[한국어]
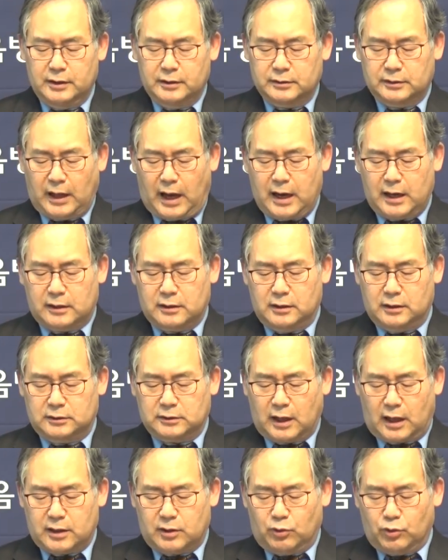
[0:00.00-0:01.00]
나를
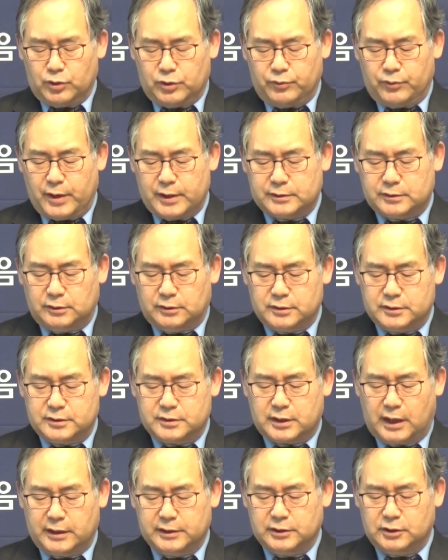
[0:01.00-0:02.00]
따라오기 위해서는
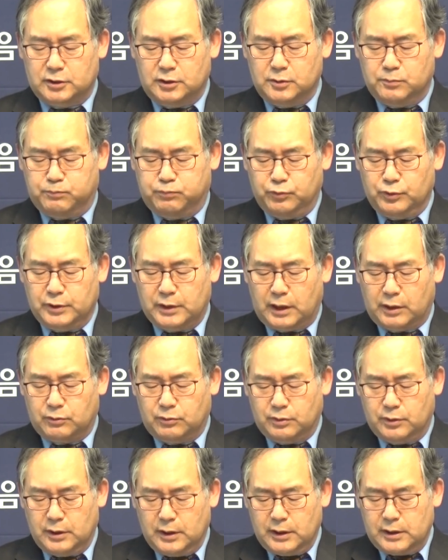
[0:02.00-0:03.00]
자기를
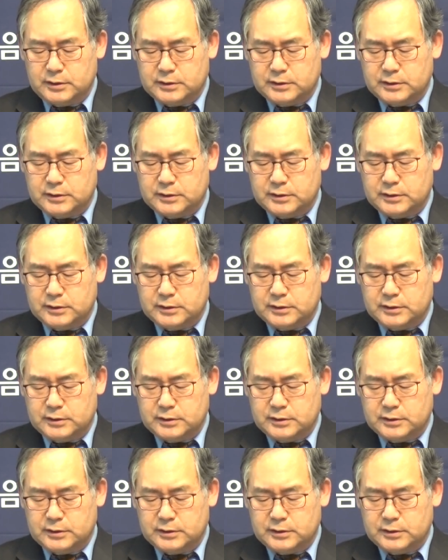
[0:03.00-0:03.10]
부인하고